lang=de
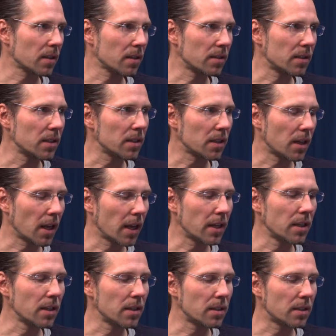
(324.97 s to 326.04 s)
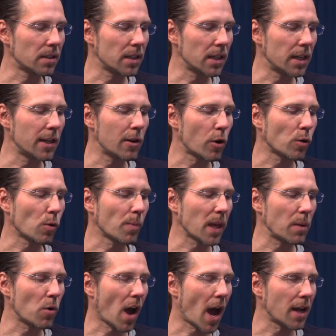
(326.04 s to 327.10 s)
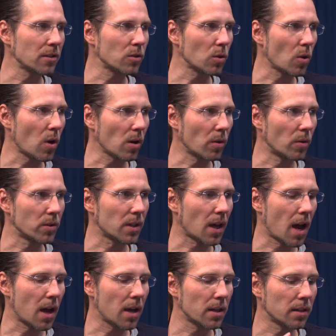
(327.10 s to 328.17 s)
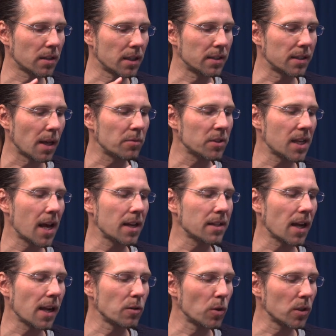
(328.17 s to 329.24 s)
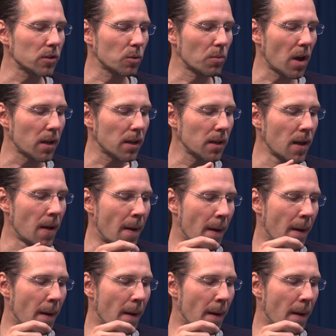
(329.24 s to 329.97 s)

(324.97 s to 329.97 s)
sich in die E-Learning-Umgebung einzuloggen und da den Selbstlernteil durchzumachen.